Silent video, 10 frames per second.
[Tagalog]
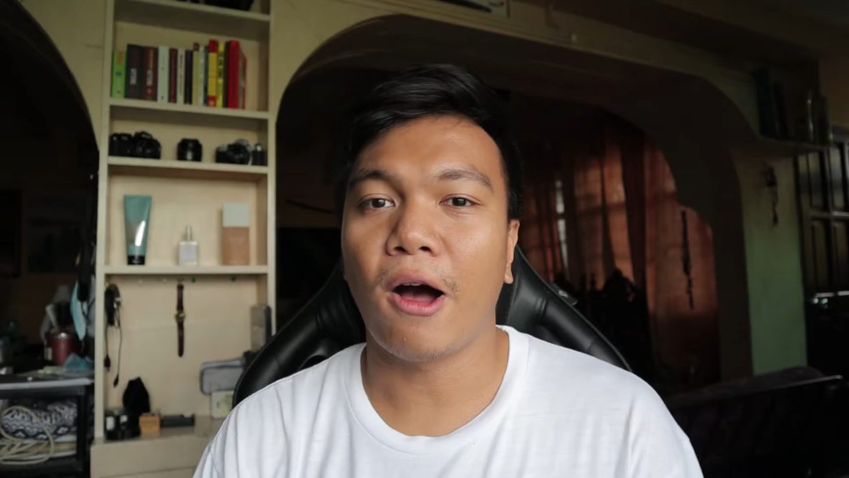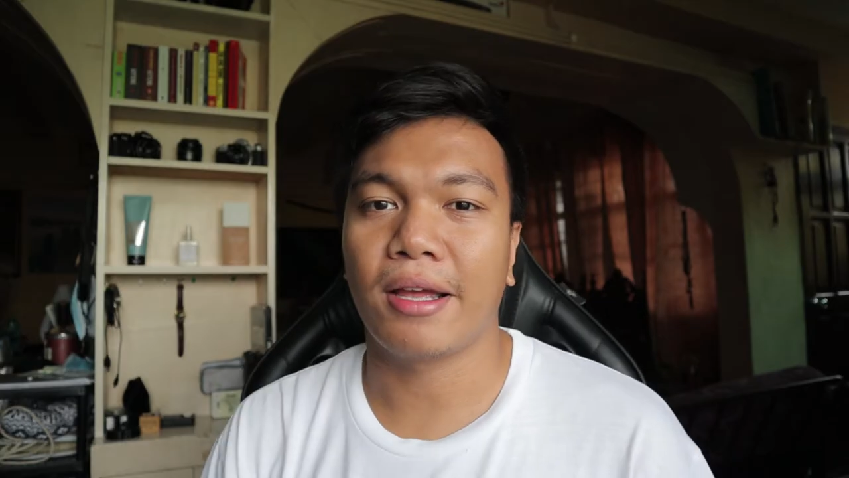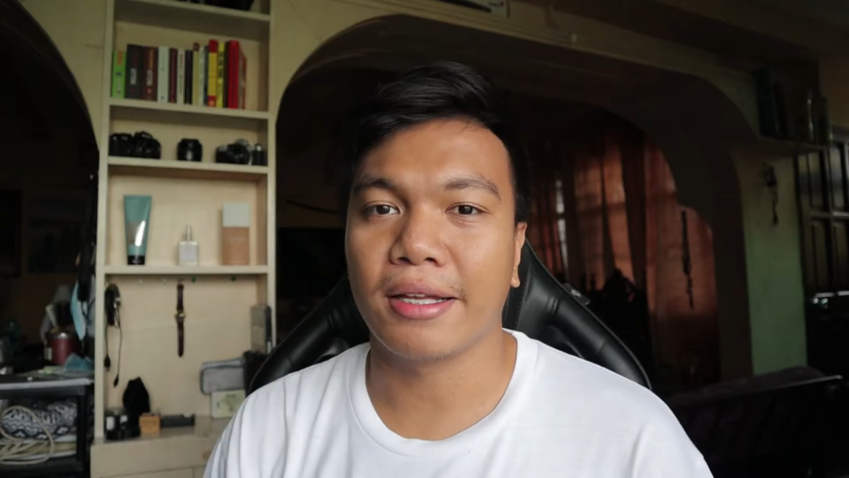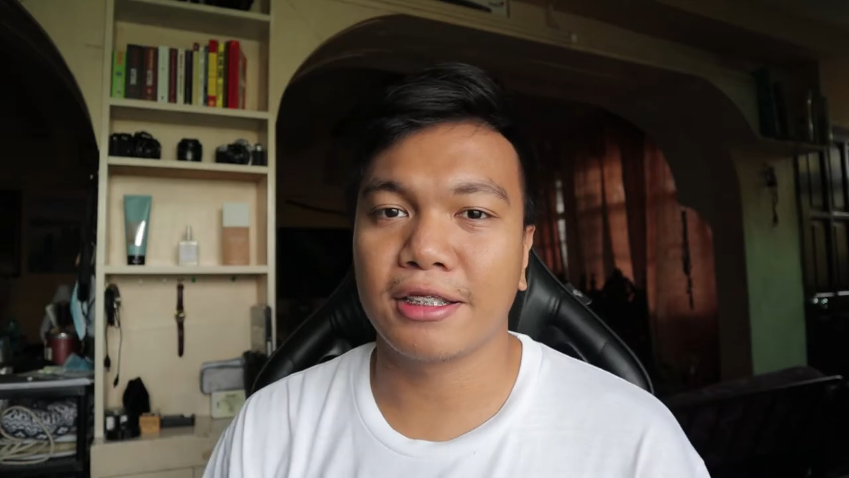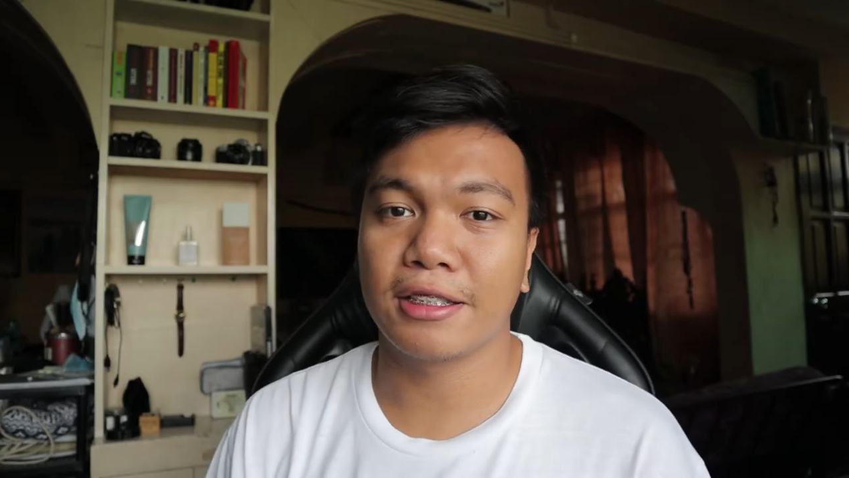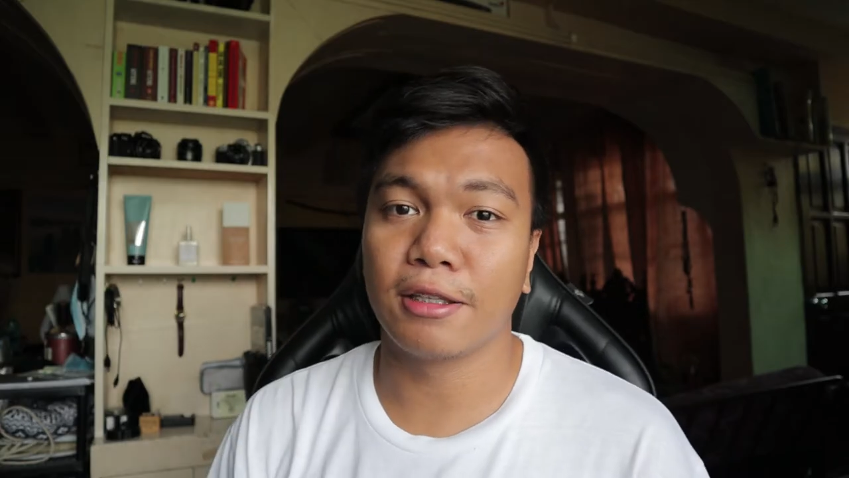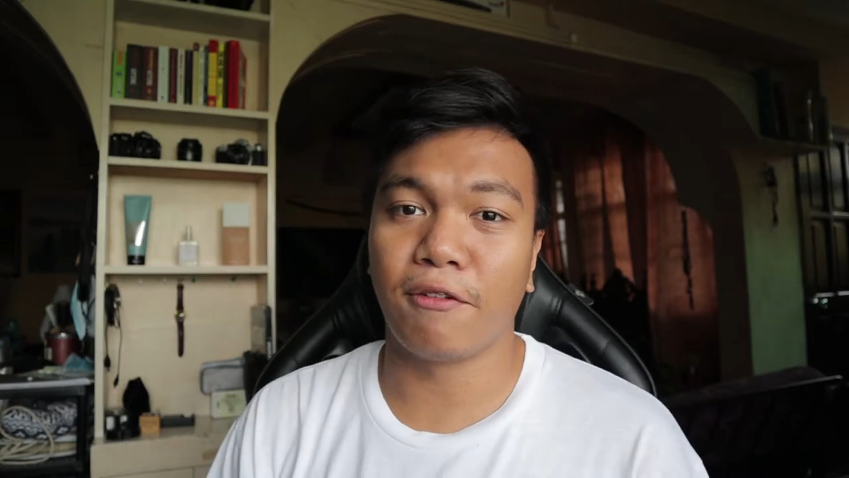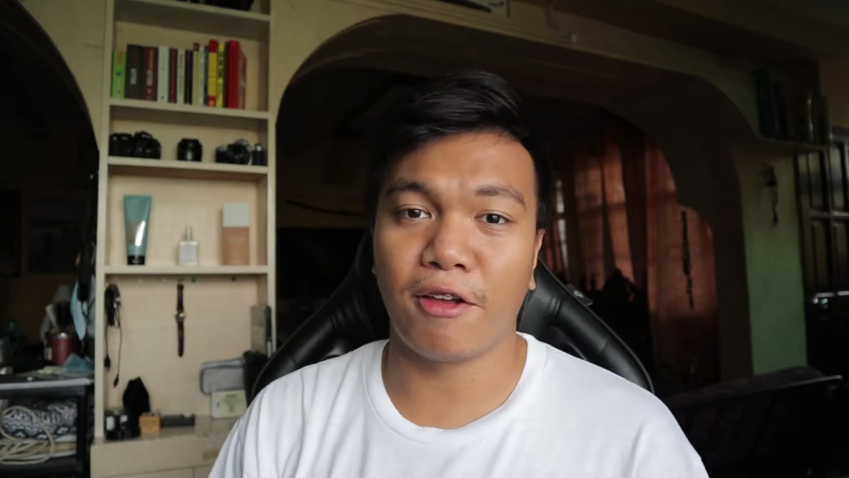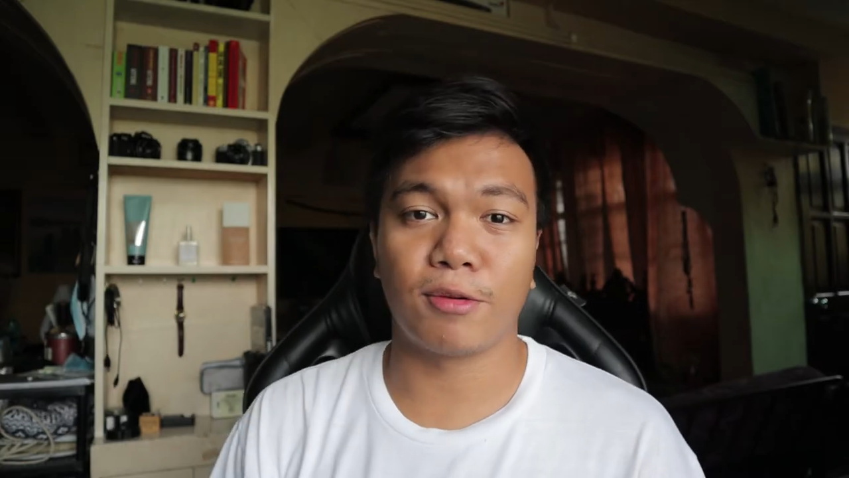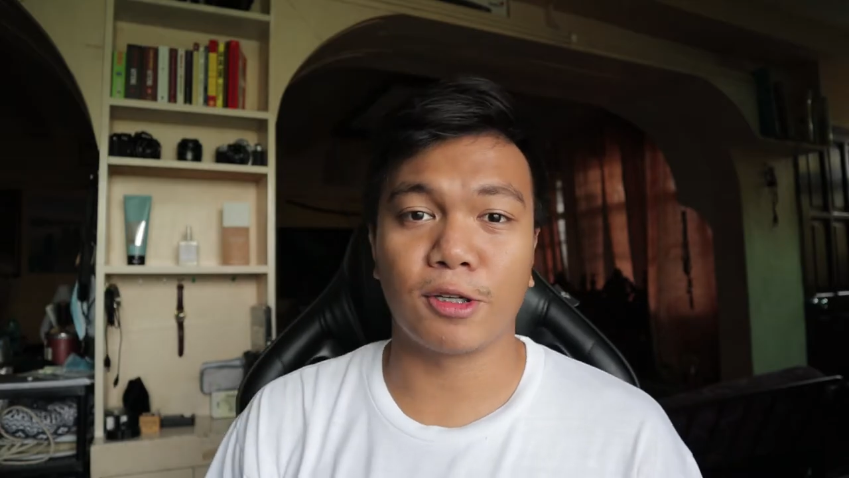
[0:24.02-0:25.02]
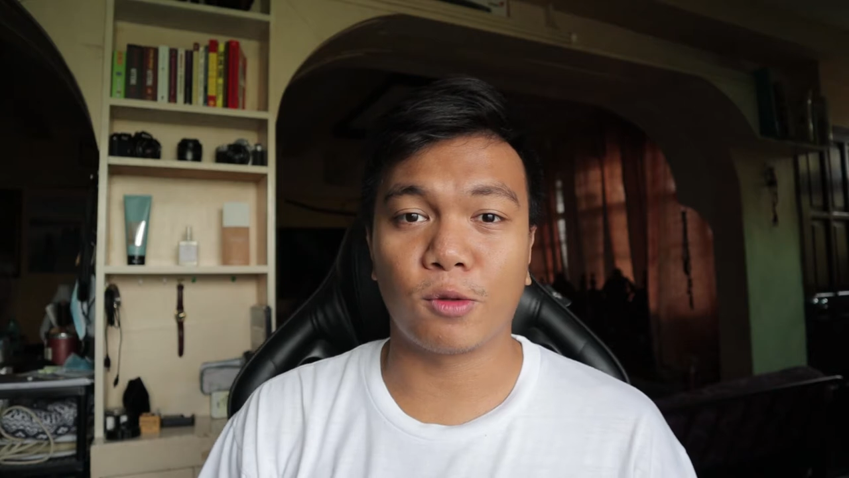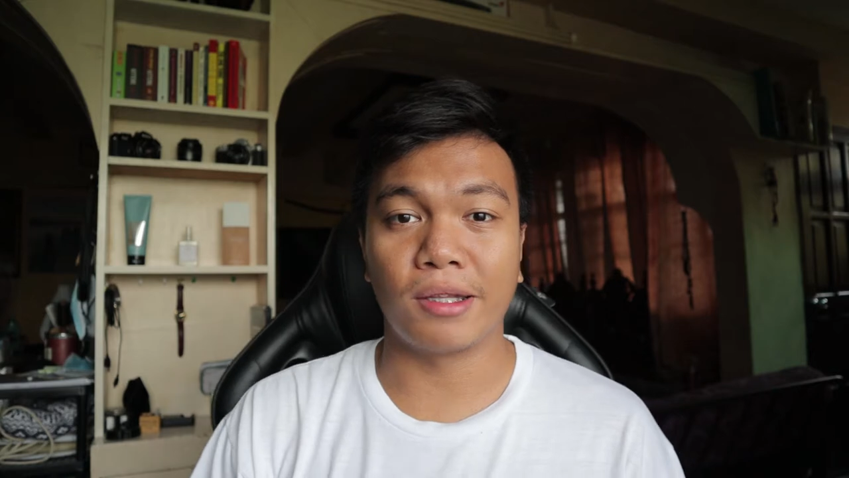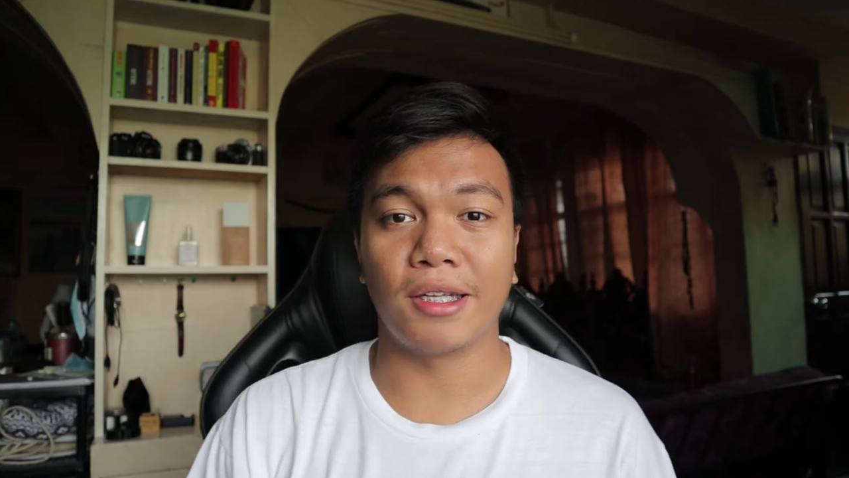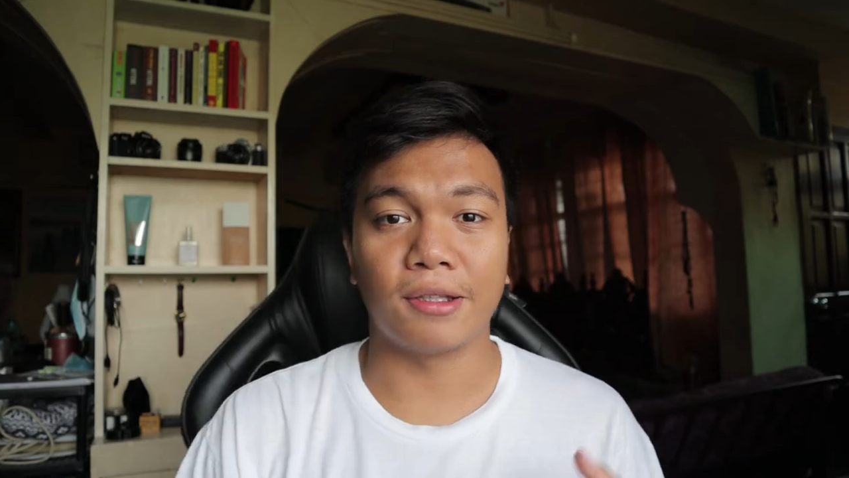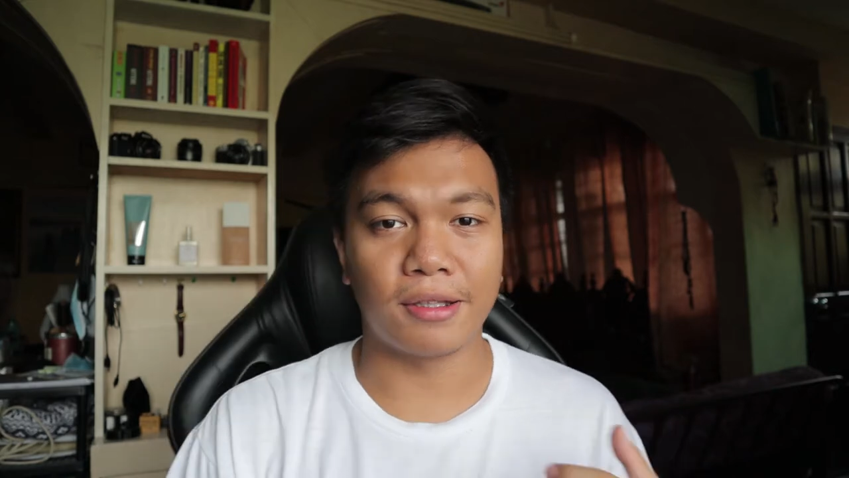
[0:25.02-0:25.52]
Okay, it's November
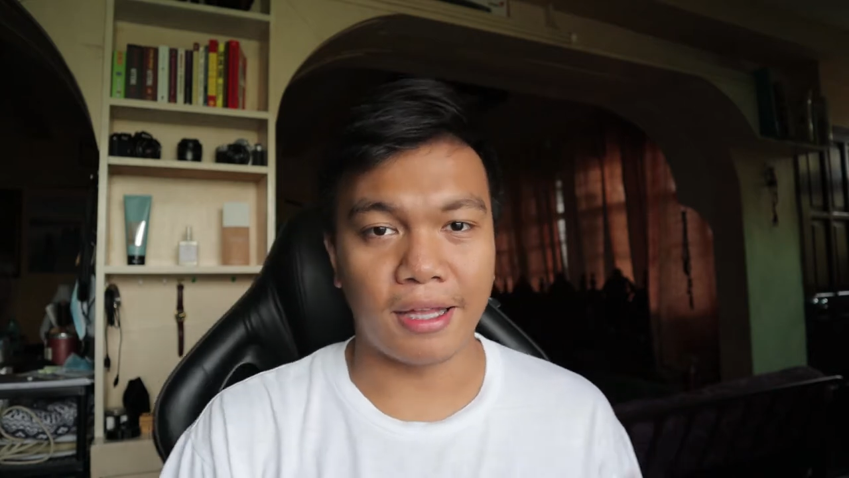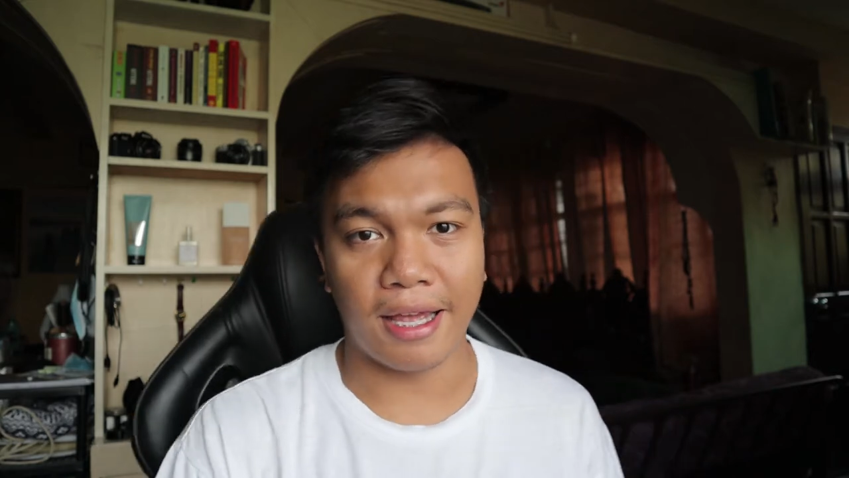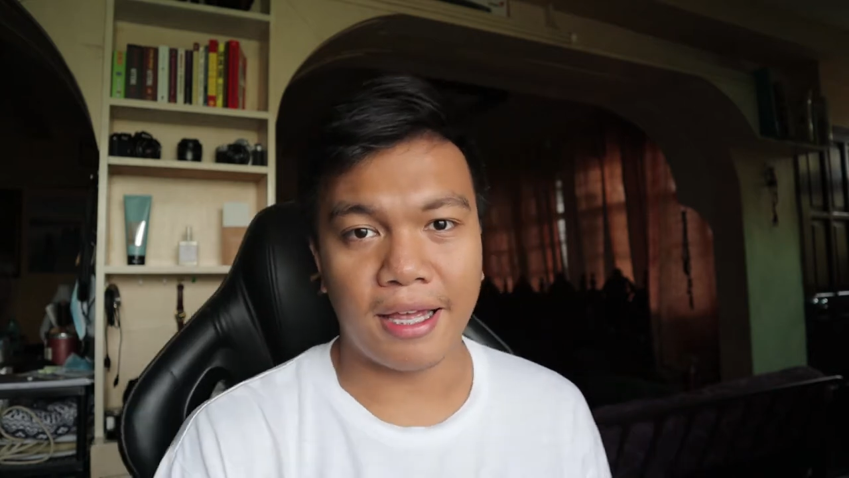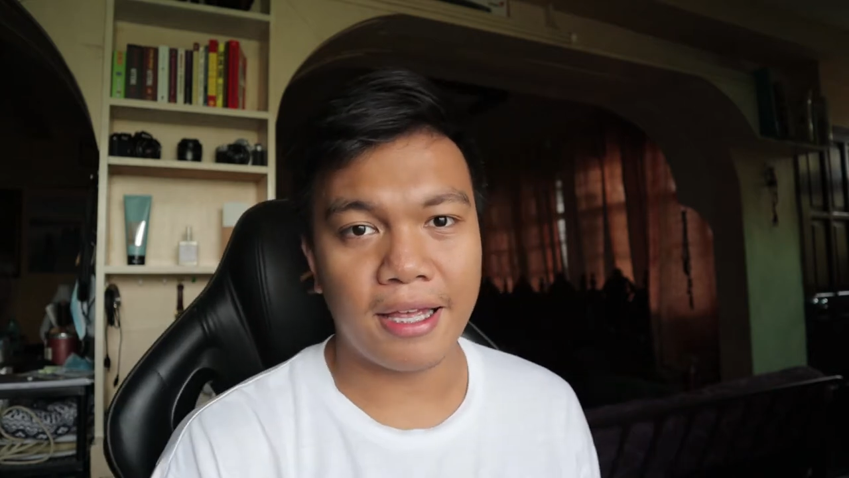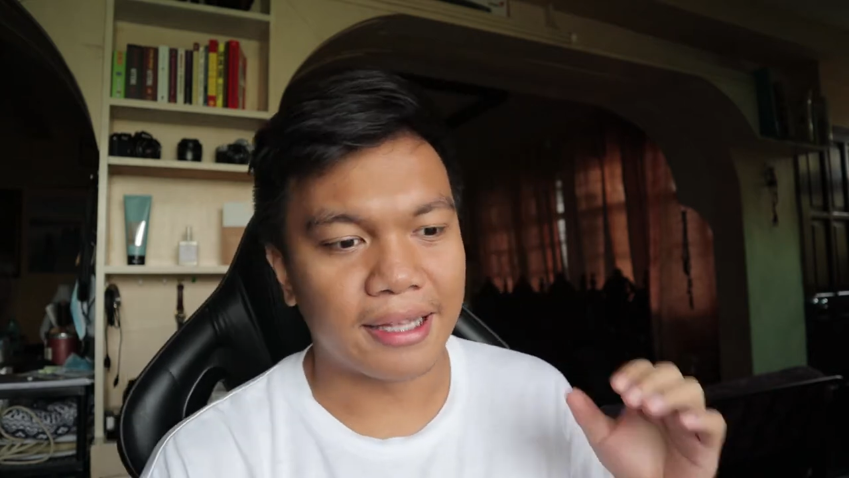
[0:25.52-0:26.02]
20 today.